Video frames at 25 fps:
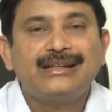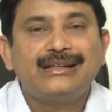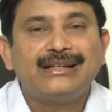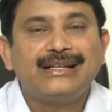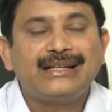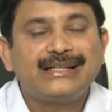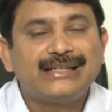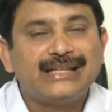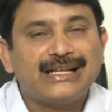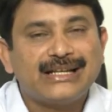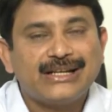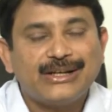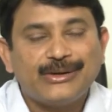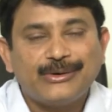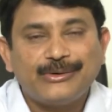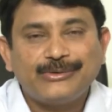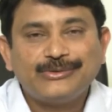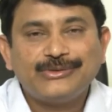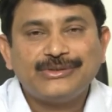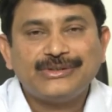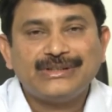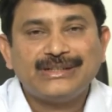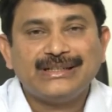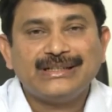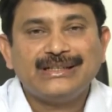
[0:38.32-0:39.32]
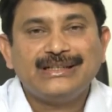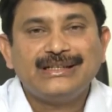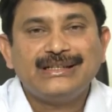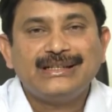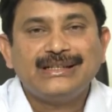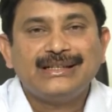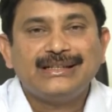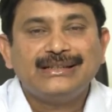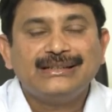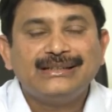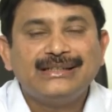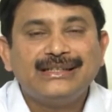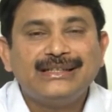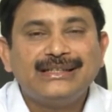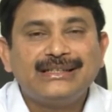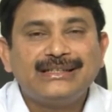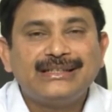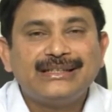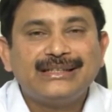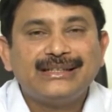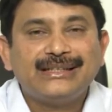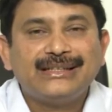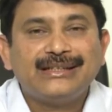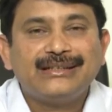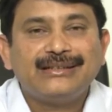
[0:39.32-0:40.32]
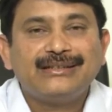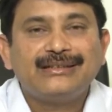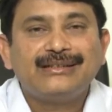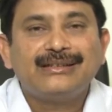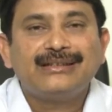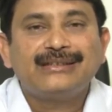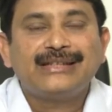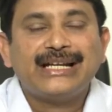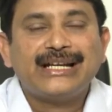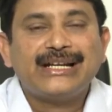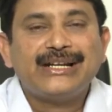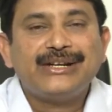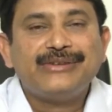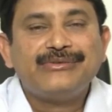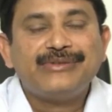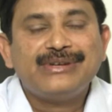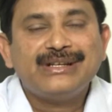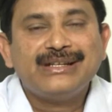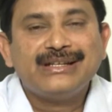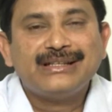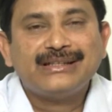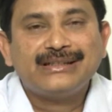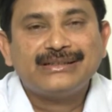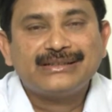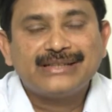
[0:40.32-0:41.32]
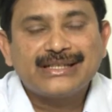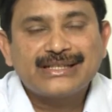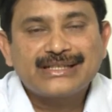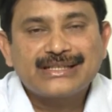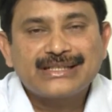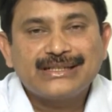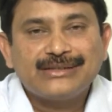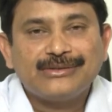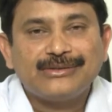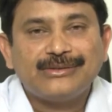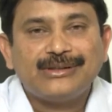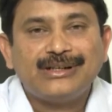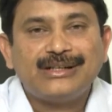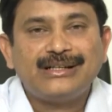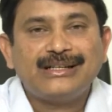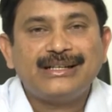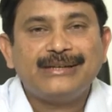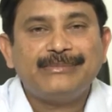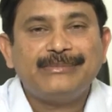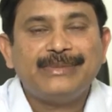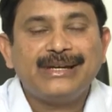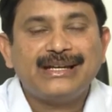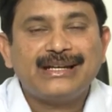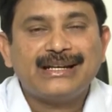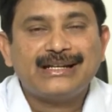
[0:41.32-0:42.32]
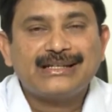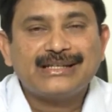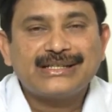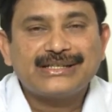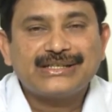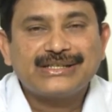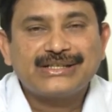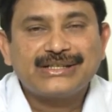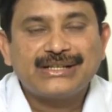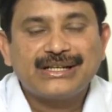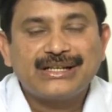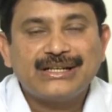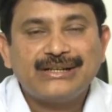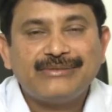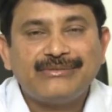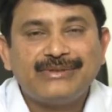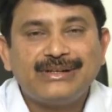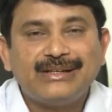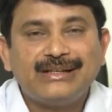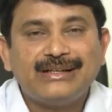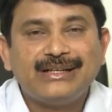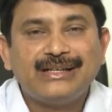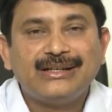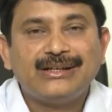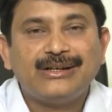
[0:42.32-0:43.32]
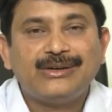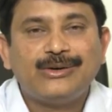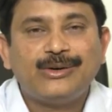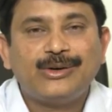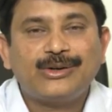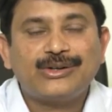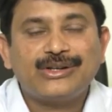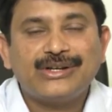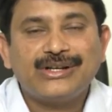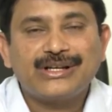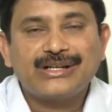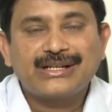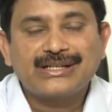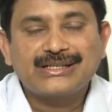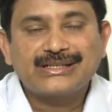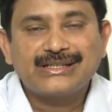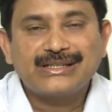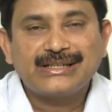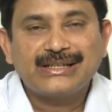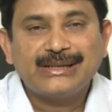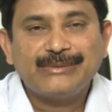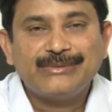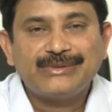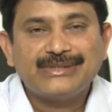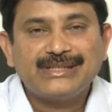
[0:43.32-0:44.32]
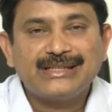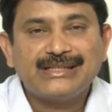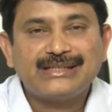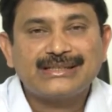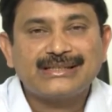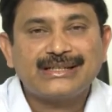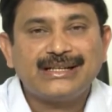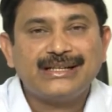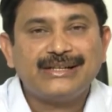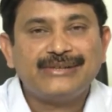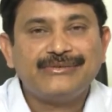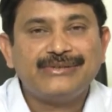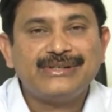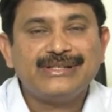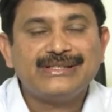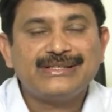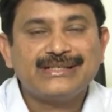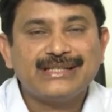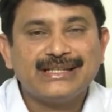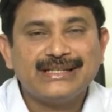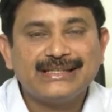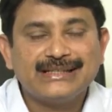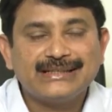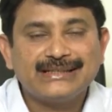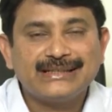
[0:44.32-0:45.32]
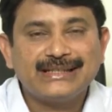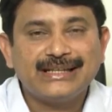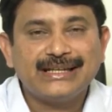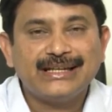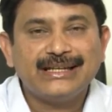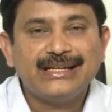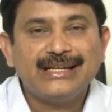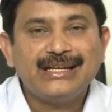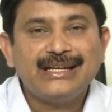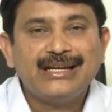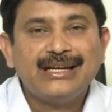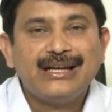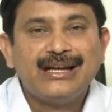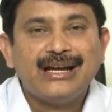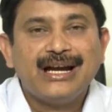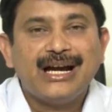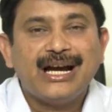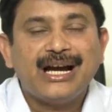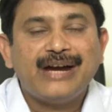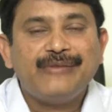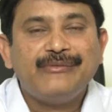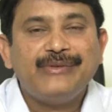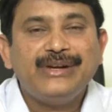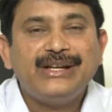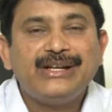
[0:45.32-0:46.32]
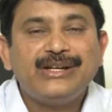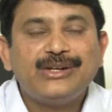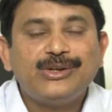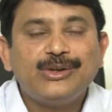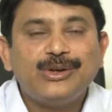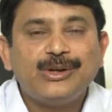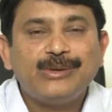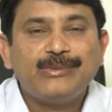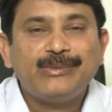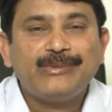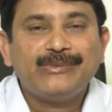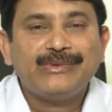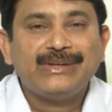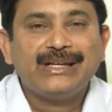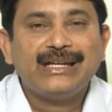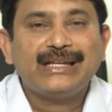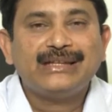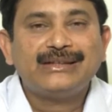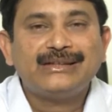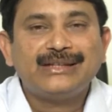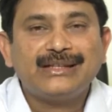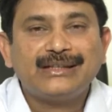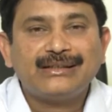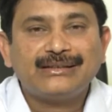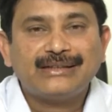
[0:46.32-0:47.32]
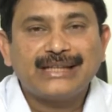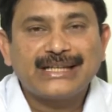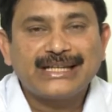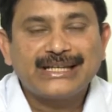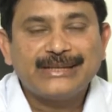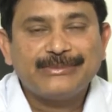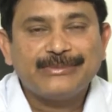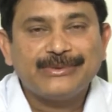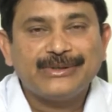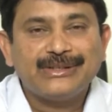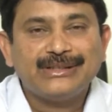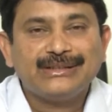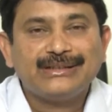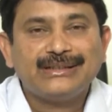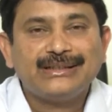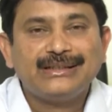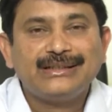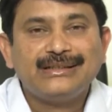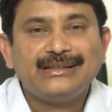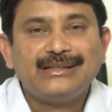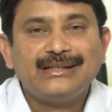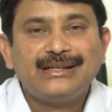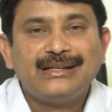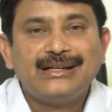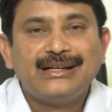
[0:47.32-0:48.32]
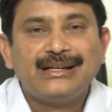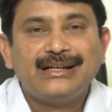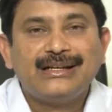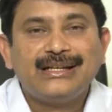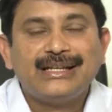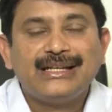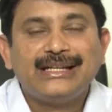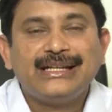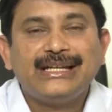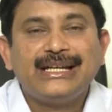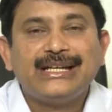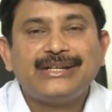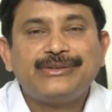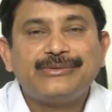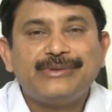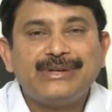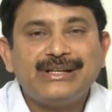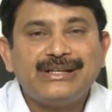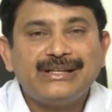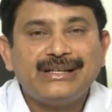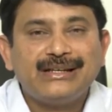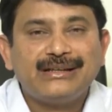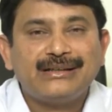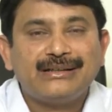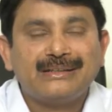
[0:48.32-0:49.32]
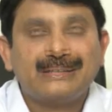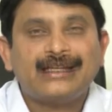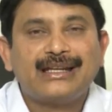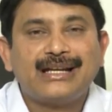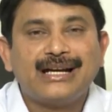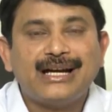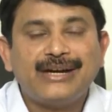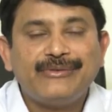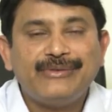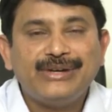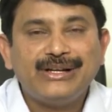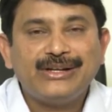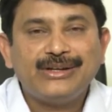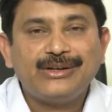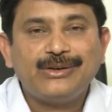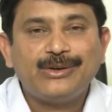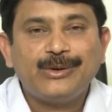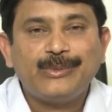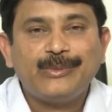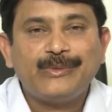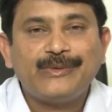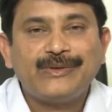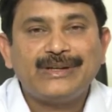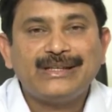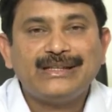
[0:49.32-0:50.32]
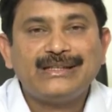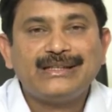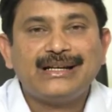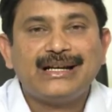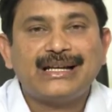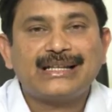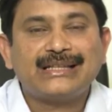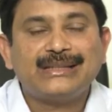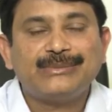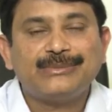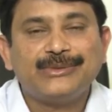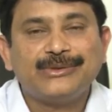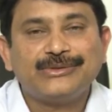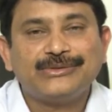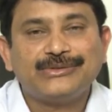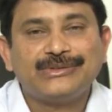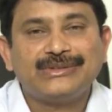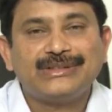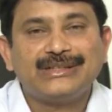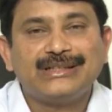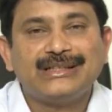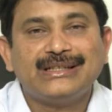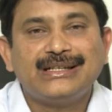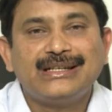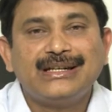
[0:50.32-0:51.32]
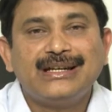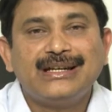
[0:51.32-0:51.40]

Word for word: నిర్ధారణ అవుతుంది దీనికి తగినటువంటి టెస్టులు అంటే బేరా టెస్ట్ కానివ్వండి ఆటో ఎకస్టిక్ ఎమిషన్స్ కానివ్వండి చేయిస్తే ఆ వెనికిడి లోపం ఎంత తగ్గిపోయింది అంటే ఎటువంటి తరహా వెనుకడి లోపం అనేది అర్థమవుతుంది